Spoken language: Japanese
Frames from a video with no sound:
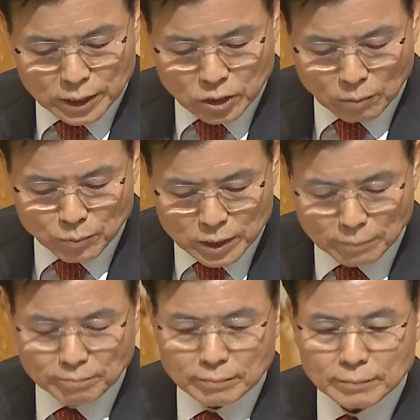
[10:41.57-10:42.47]
ヘブライ
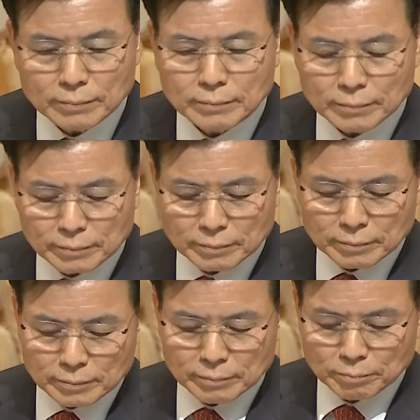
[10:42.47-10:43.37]
人への聖
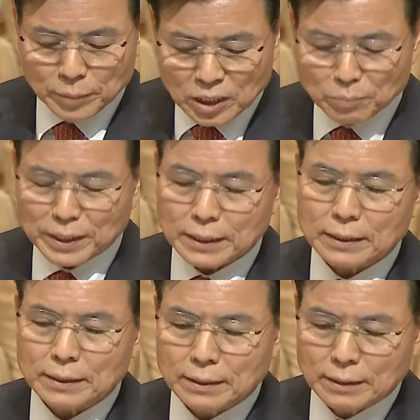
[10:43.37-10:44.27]
書ヘブライ人へ
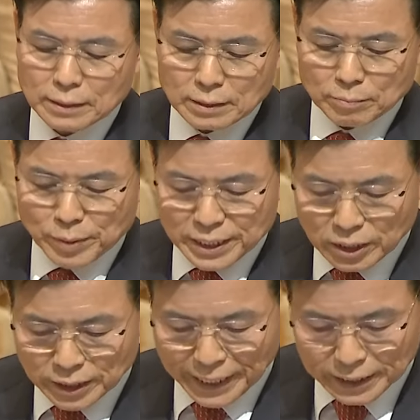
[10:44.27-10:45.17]
の手紙の作
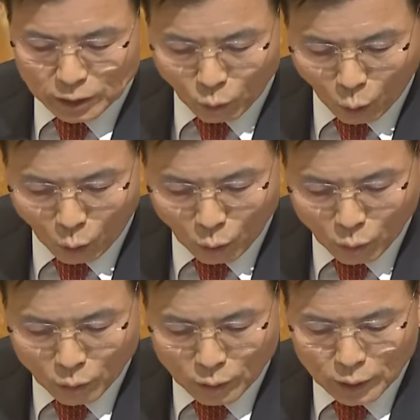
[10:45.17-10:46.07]
者は
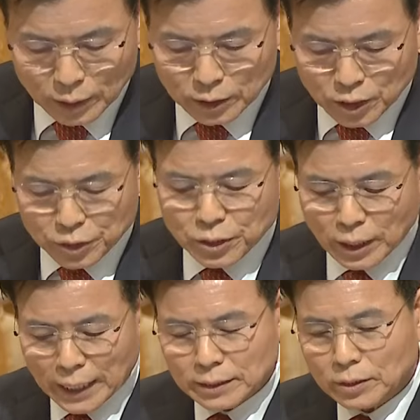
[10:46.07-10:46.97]
イエス様を
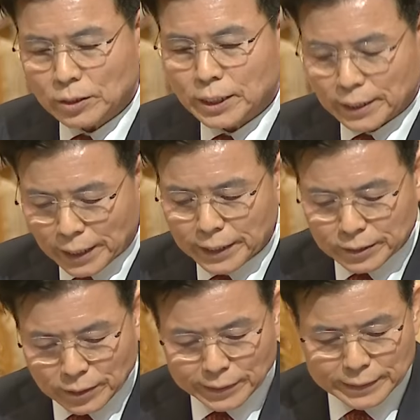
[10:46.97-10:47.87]
信じる人が
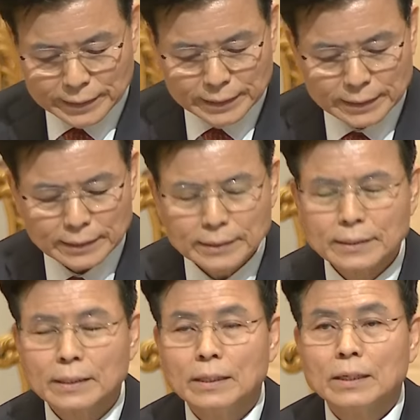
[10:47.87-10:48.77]
だんだん信
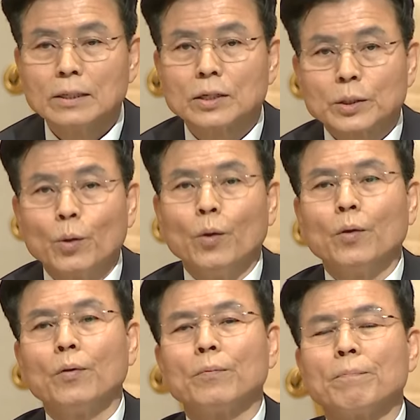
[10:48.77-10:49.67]
仰が中途
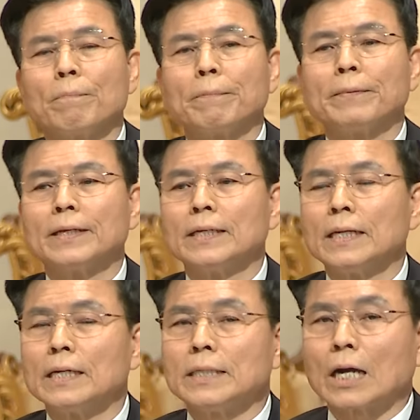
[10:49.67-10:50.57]
半端になって
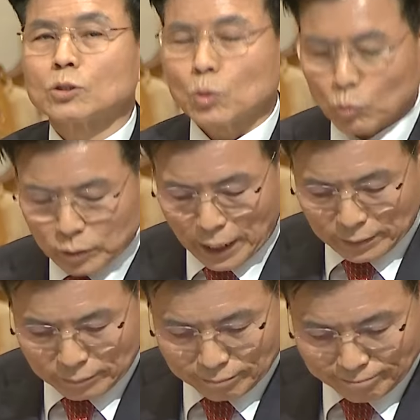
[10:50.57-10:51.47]
疲れていくこと
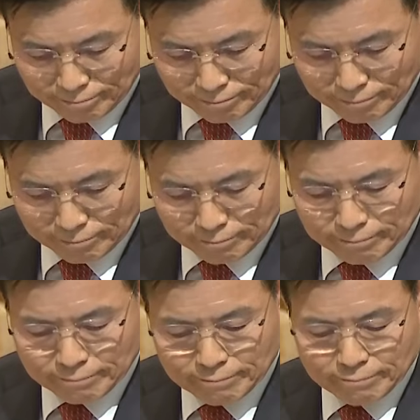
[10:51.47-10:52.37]
に対して